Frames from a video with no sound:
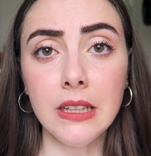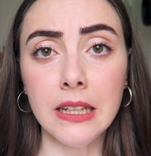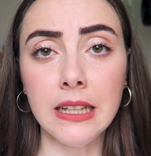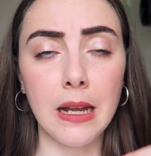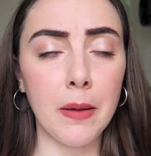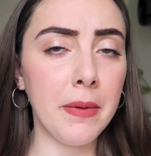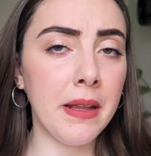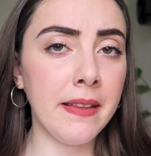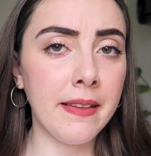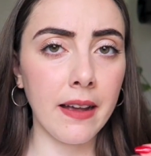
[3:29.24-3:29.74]

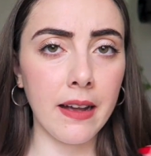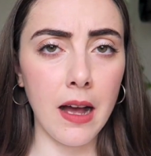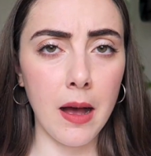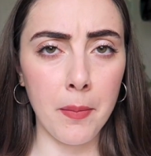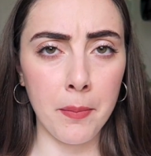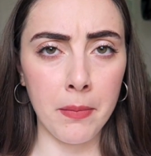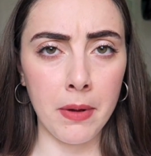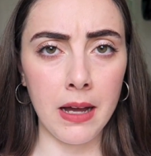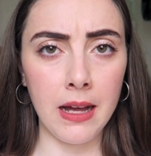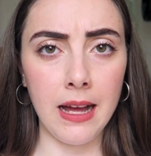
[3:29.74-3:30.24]
la mezza
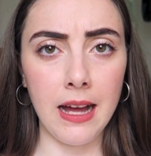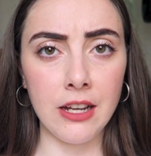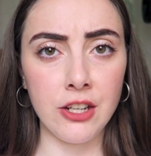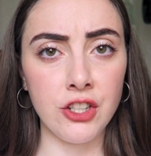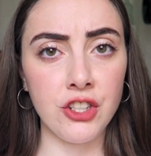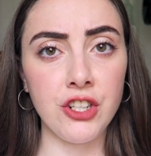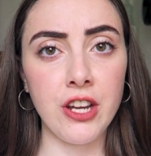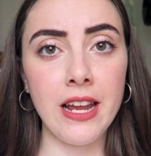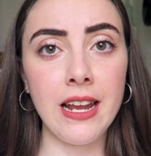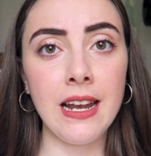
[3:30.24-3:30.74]
gamba,
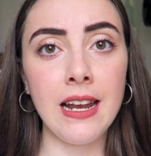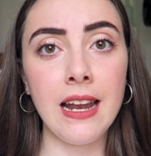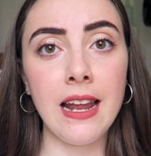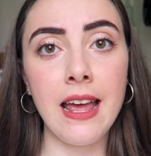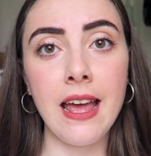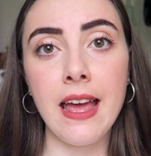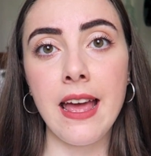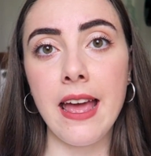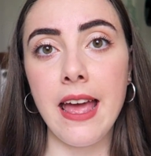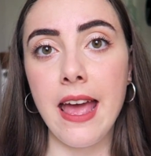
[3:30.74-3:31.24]

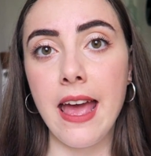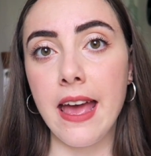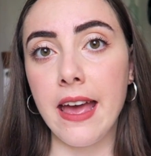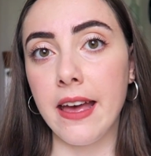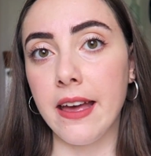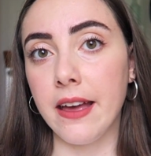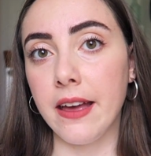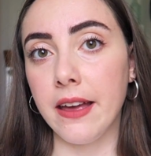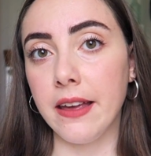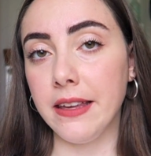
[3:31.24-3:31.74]
ascelle
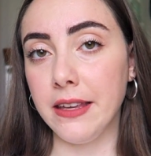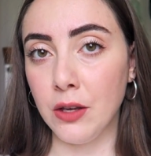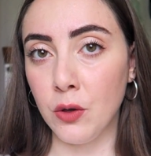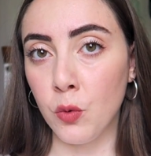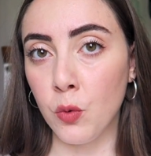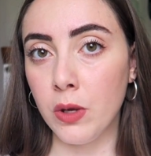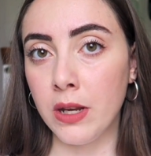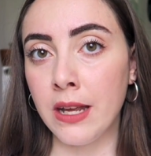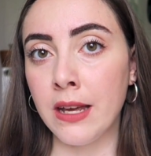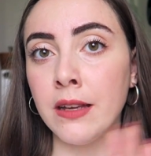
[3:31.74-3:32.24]
e eh,
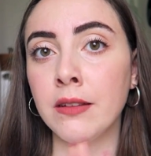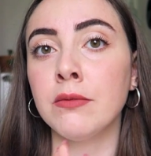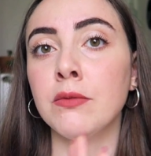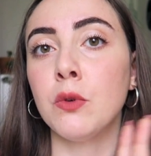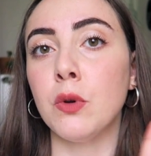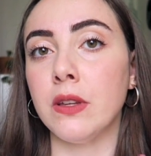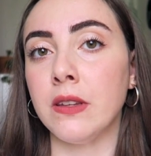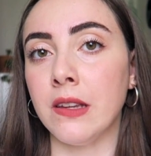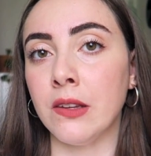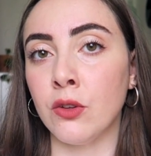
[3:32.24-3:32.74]
inguine,
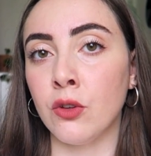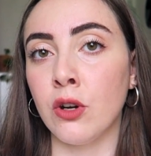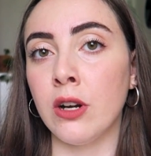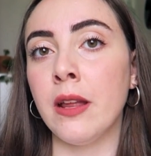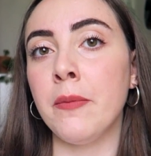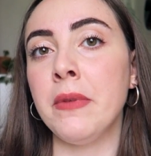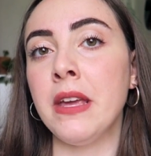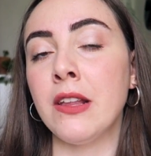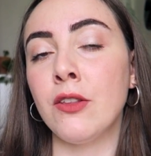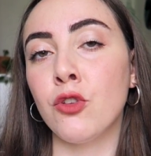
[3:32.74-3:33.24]
queste sono
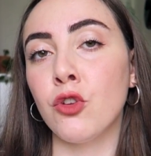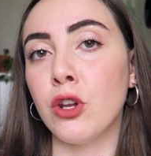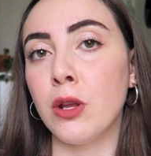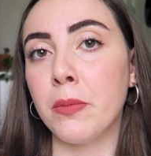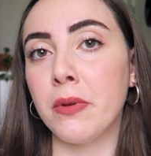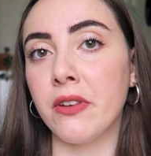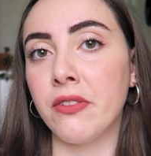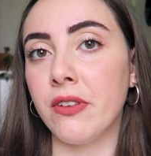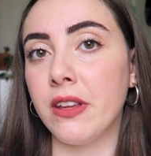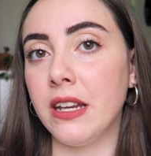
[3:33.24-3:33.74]
le mie
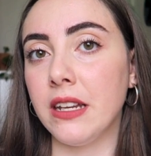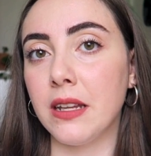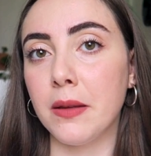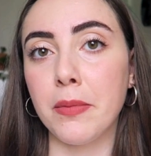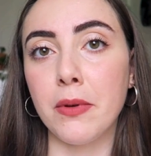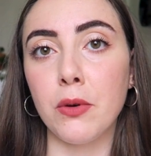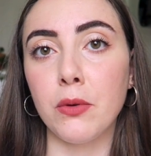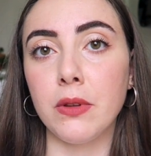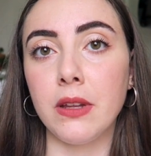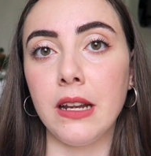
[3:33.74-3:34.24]
zone
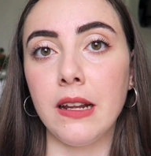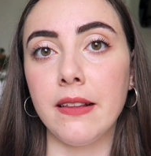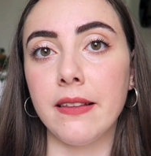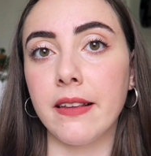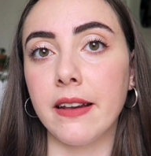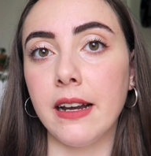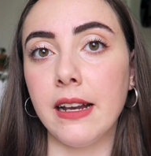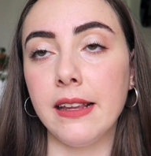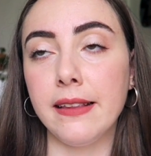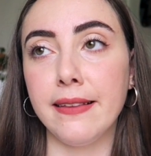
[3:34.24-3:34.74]
preferite per
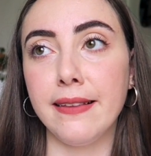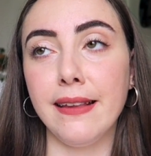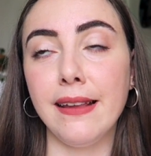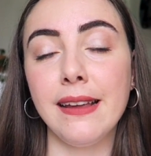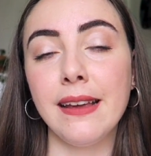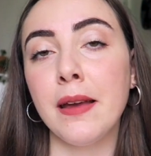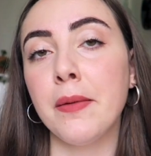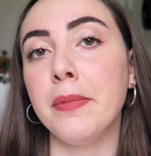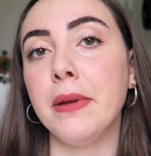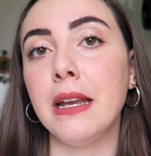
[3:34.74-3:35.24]
utilizzare il
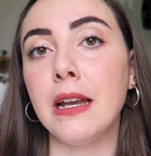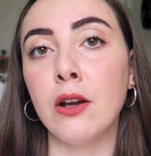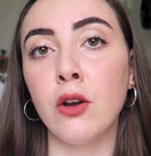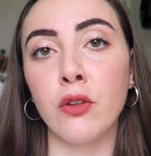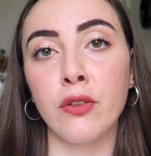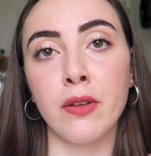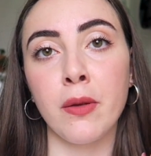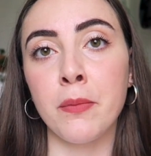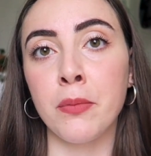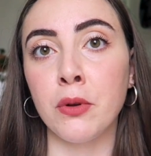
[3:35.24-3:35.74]
silk peel,
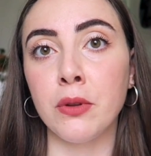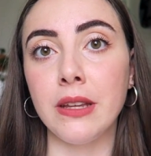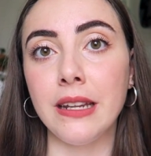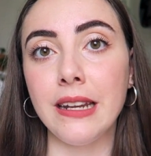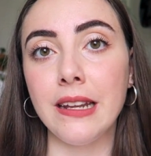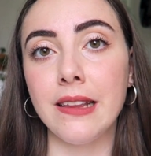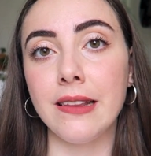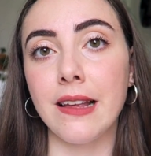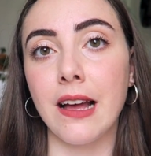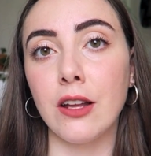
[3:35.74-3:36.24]
l'ho sempre
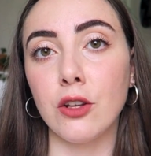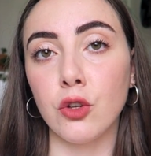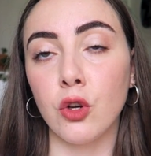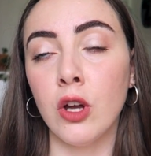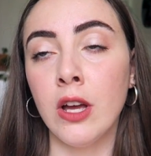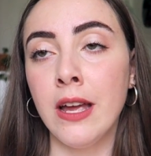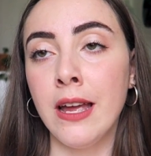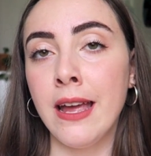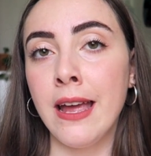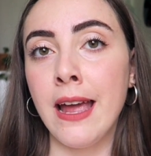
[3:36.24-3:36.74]

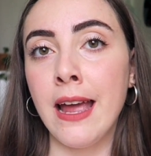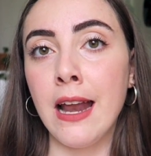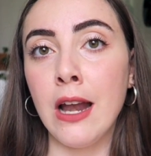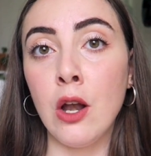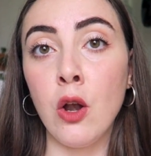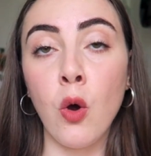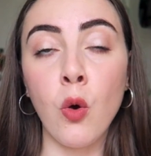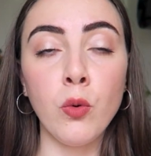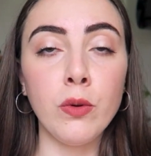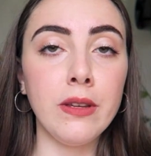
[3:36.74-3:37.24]
utilizzato
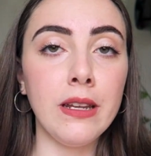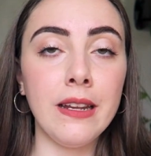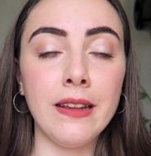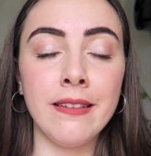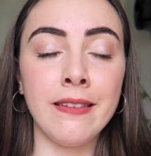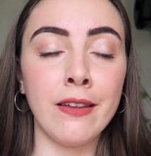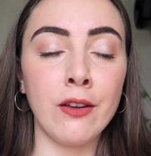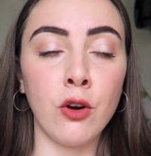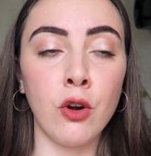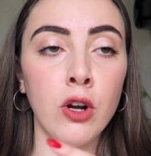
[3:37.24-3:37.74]
e lo
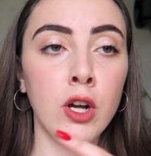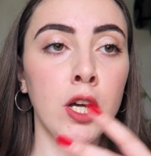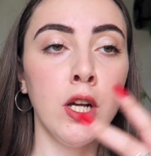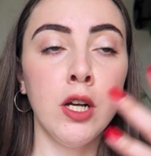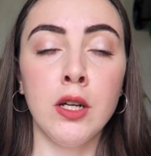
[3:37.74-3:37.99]
utilizzerò